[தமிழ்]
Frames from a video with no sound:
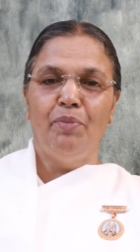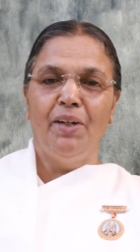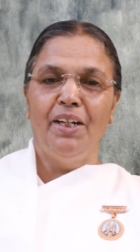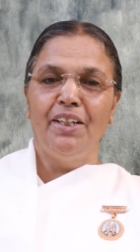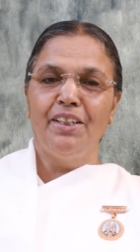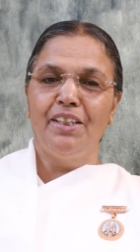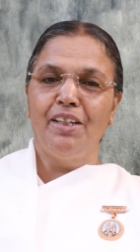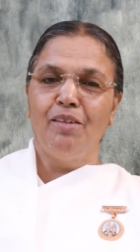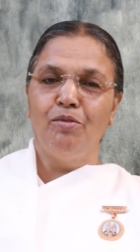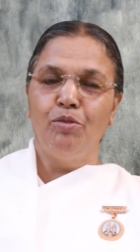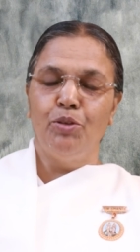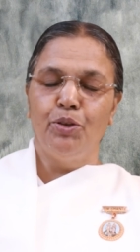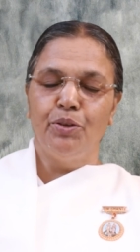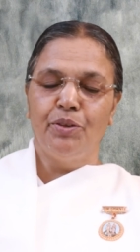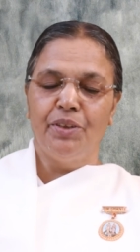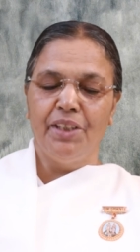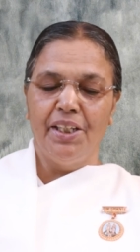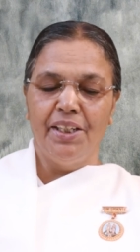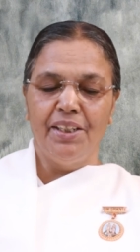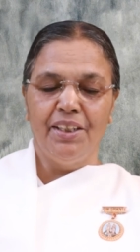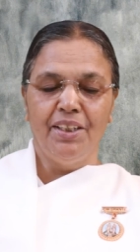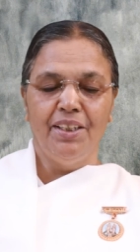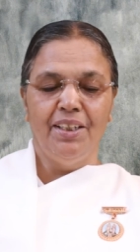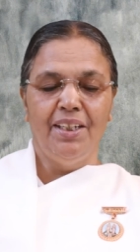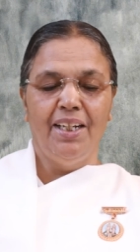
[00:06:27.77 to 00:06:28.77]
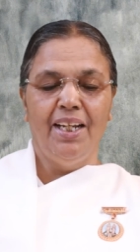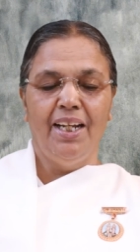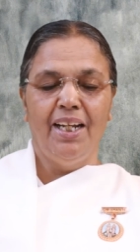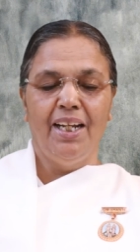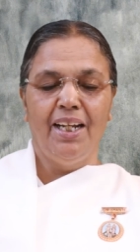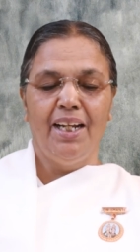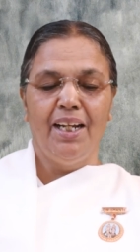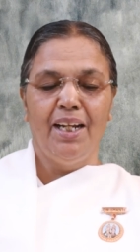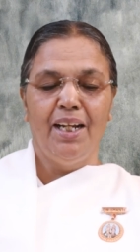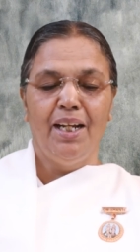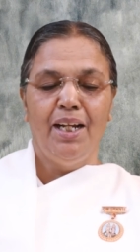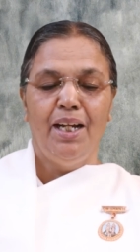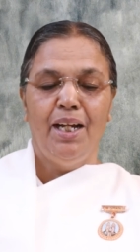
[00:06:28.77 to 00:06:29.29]
பாயிண்ட் அவ்வளோ தெரியல
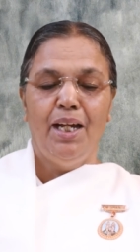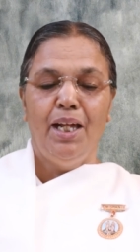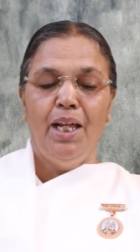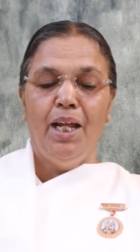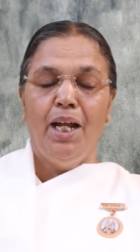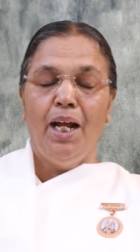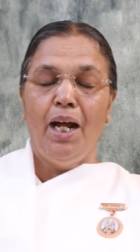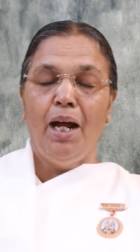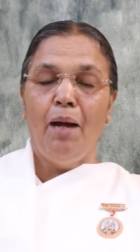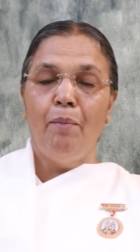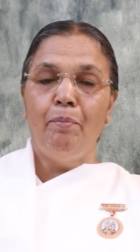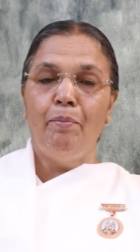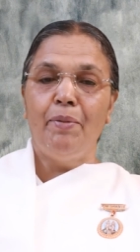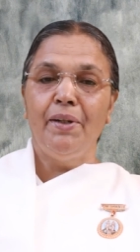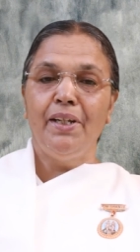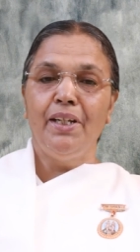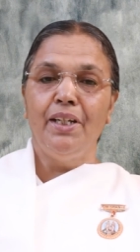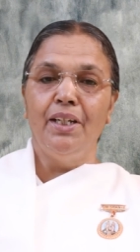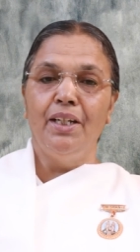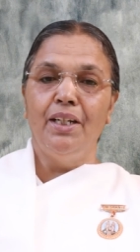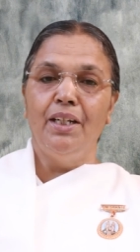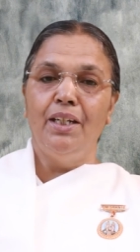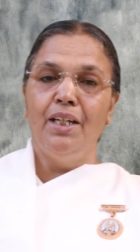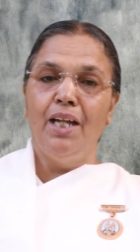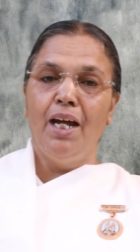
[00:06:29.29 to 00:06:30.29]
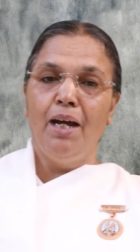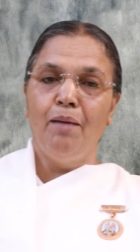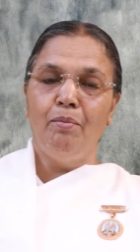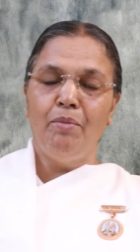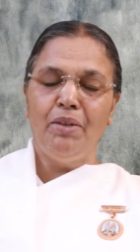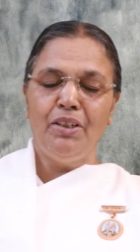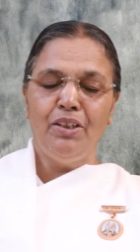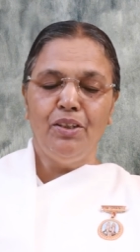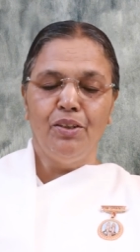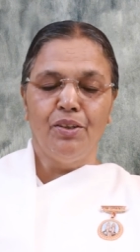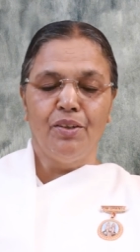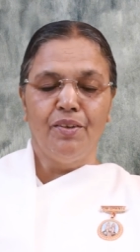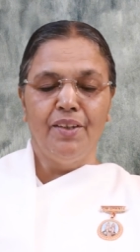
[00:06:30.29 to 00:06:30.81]
அப்படி
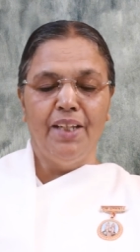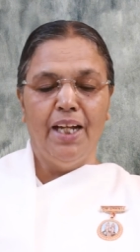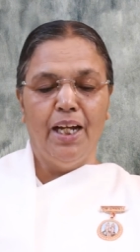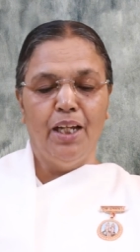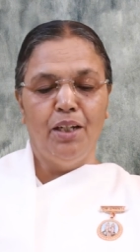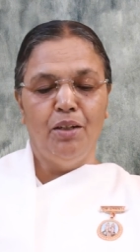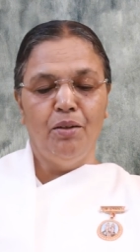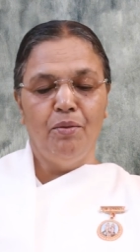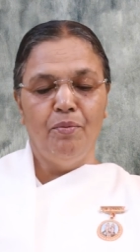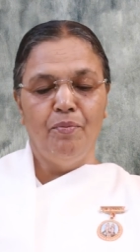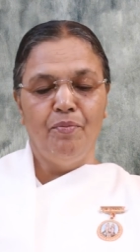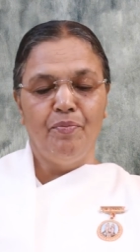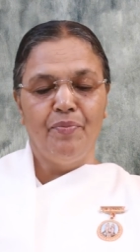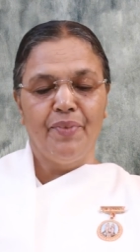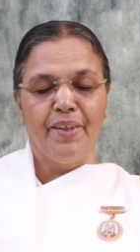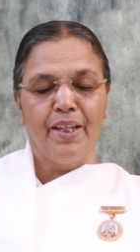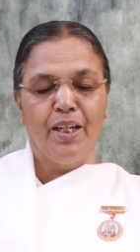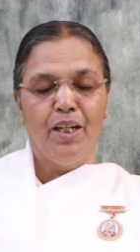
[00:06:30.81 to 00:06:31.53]
இல்லாமல் இருந்தாலும்